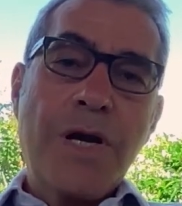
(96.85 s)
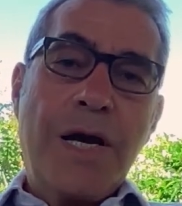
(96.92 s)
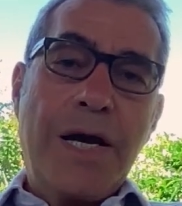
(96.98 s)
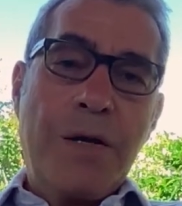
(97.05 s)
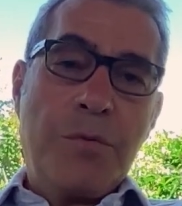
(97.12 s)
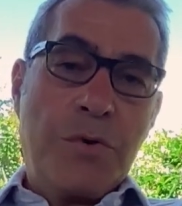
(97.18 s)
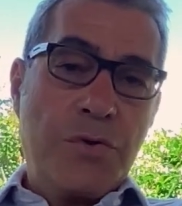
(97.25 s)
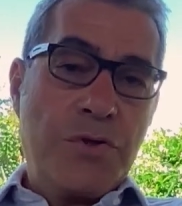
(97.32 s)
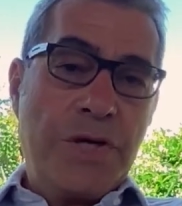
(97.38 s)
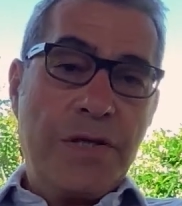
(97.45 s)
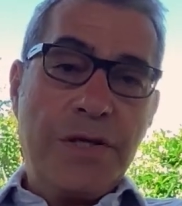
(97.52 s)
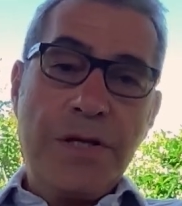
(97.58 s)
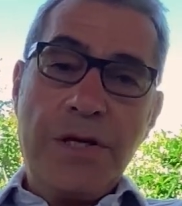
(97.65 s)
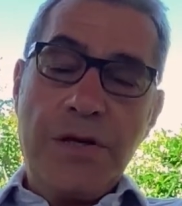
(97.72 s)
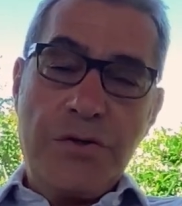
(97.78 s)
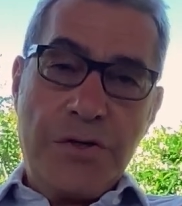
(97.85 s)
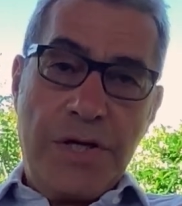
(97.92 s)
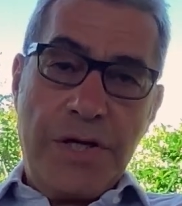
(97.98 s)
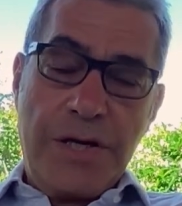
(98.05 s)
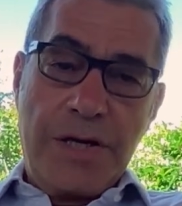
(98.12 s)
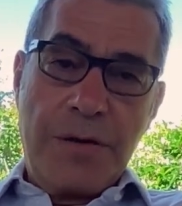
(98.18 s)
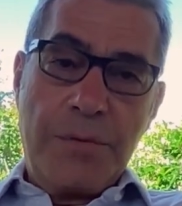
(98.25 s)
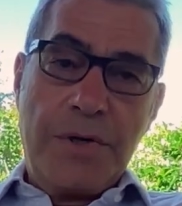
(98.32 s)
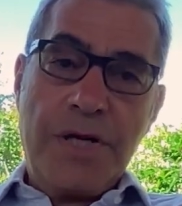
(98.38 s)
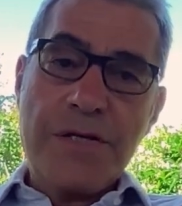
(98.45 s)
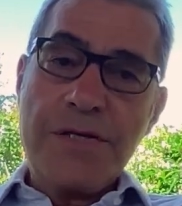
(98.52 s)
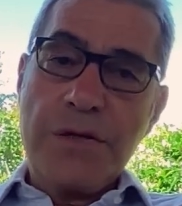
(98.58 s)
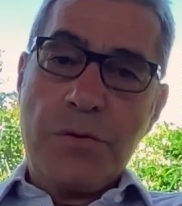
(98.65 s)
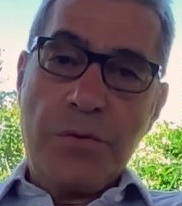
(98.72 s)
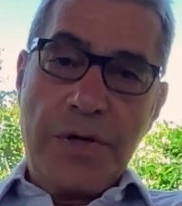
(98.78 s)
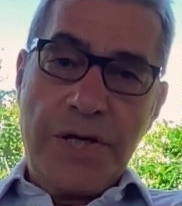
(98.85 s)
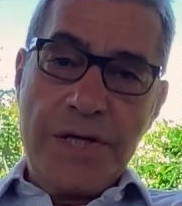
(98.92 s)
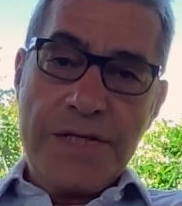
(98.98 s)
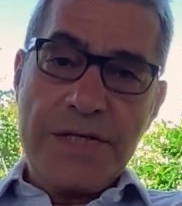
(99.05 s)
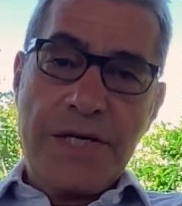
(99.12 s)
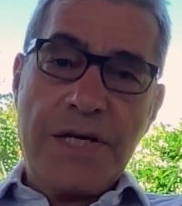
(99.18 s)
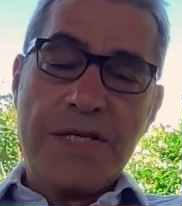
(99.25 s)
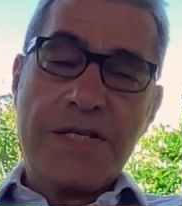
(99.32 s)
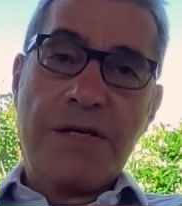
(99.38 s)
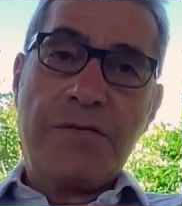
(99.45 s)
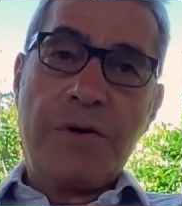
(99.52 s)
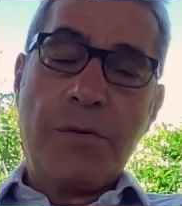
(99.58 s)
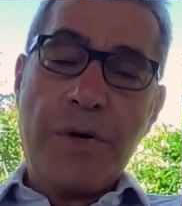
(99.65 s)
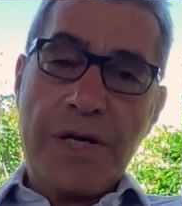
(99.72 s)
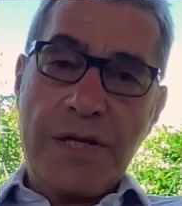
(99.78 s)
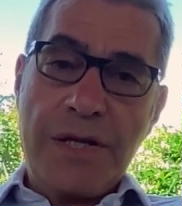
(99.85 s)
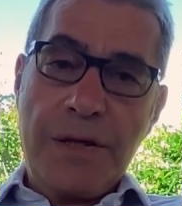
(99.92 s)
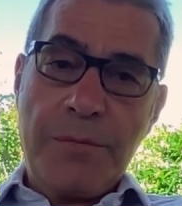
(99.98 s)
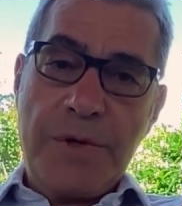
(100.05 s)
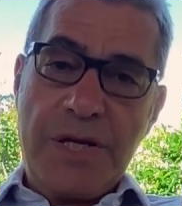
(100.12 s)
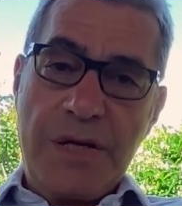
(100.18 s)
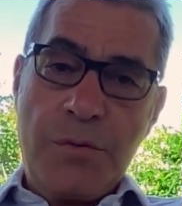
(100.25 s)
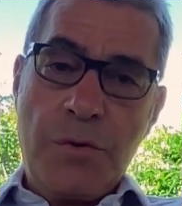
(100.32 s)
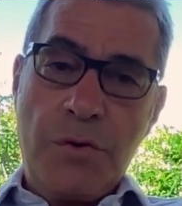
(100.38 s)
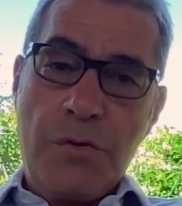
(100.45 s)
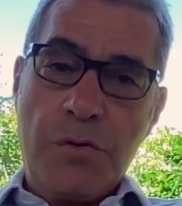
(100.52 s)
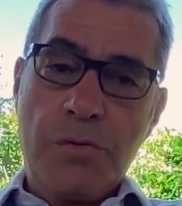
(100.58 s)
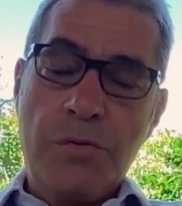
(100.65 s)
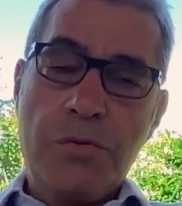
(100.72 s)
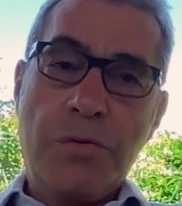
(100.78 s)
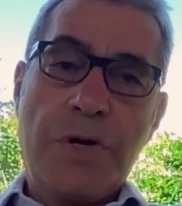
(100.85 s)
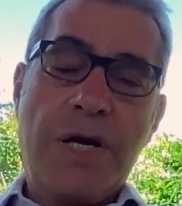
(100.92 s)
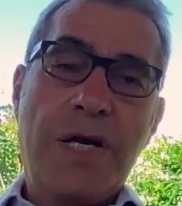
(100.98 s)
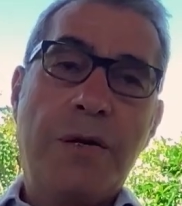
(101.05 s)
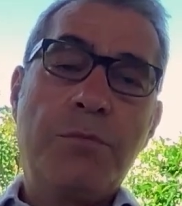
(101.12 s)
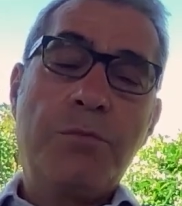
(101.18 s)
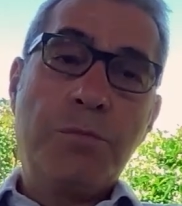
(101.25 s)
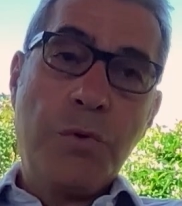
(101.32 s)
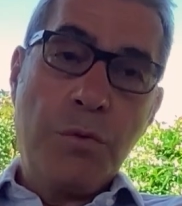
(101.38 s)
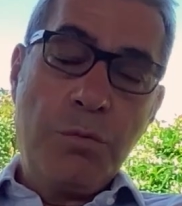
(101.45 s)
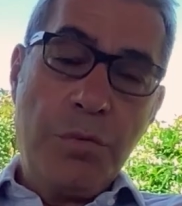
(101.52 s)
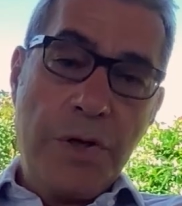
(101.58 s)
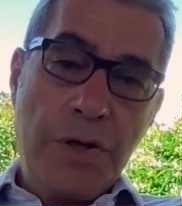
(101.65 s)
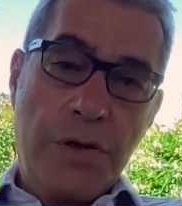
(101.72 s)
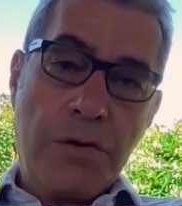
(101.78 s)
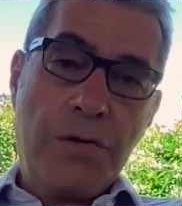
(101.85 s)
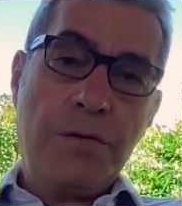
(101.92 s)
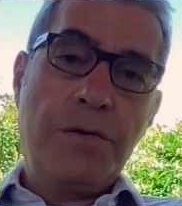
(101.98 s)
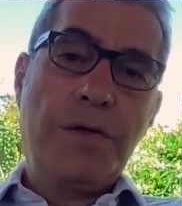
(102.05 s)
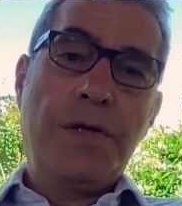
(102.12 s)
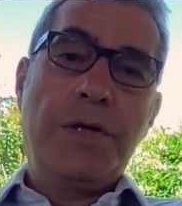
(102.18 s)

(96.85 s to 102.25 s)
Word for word: ai progetti di ricerca per la sicurezza e la salvaguardia del patrimonio culturale pubblico